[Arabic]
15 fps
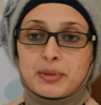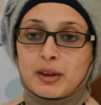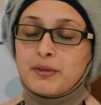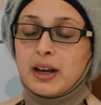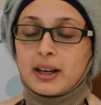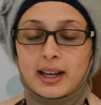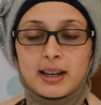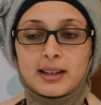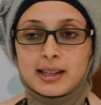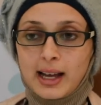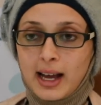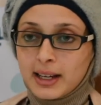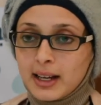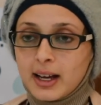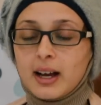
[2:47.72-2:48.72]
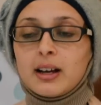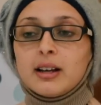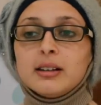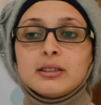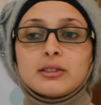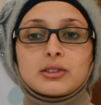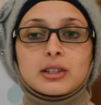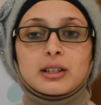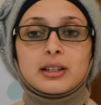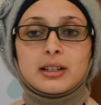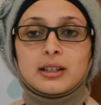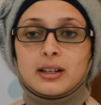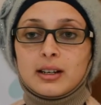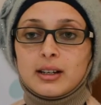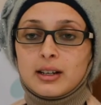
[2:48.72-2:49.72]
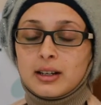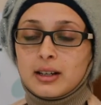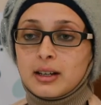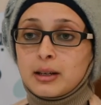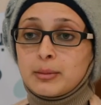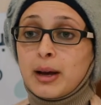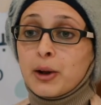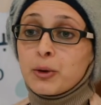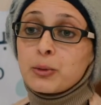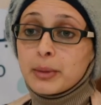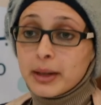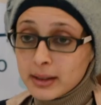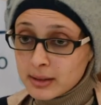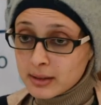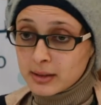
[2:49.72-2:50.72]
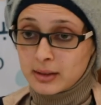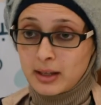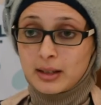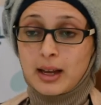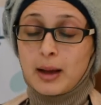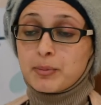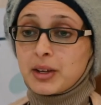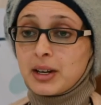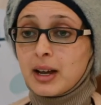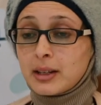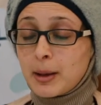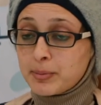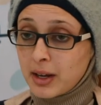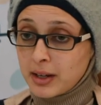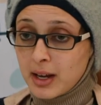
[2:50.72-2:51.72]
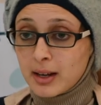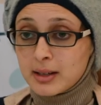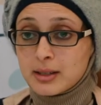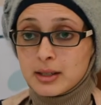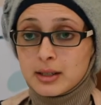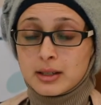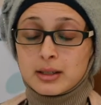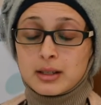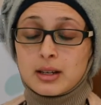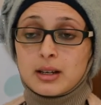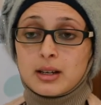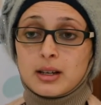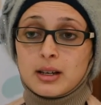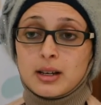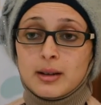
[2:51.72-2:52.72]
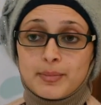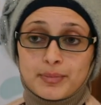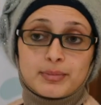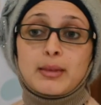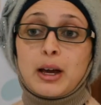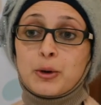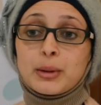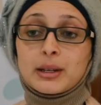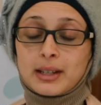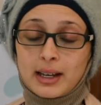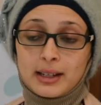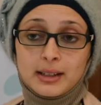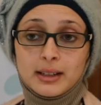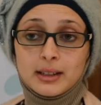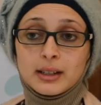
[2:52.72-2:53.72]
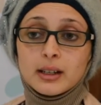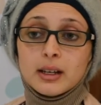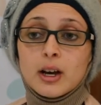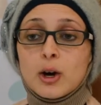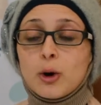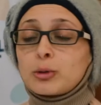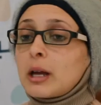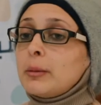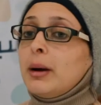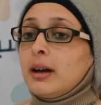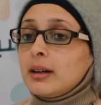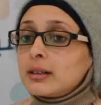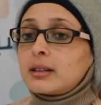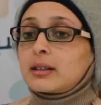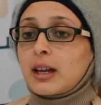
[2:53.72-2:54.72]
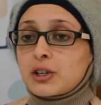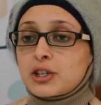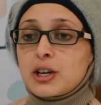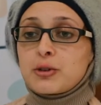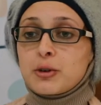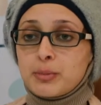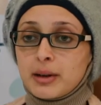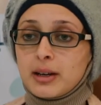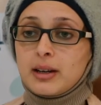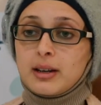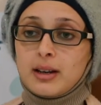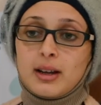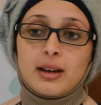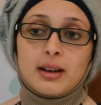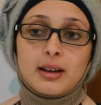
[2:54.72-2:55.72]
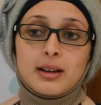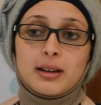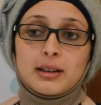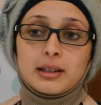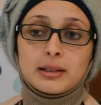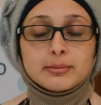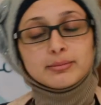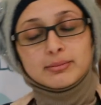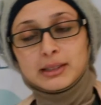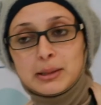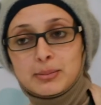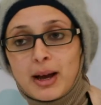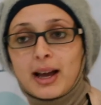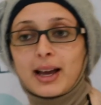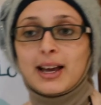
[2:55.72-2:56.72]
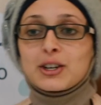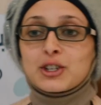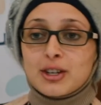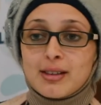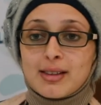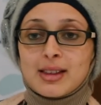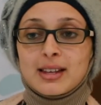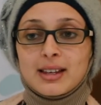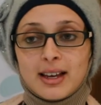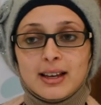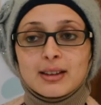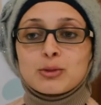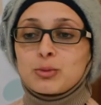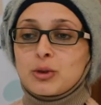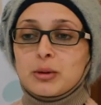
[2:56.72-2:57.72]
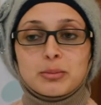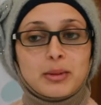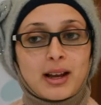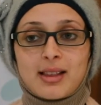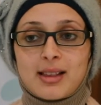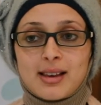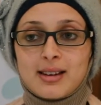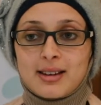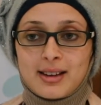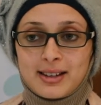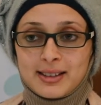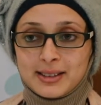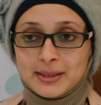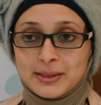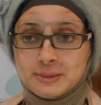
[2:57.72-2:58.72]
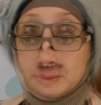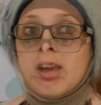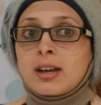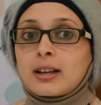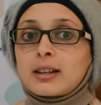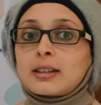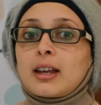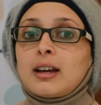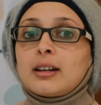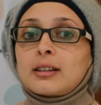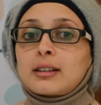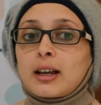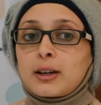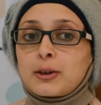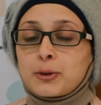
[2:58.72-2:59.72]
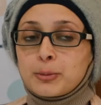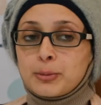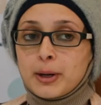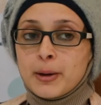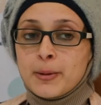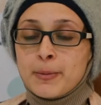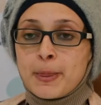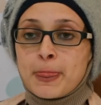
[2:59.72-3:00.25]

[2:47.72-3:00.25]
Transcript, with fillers: فكانت العلاقات المعلومات كانت عم تنعطى بطريقه كثير آه، معلومات غنيه وطبعا التجارب اللي مع غير جنسيات مهمه كثير يعني اكثر تجربه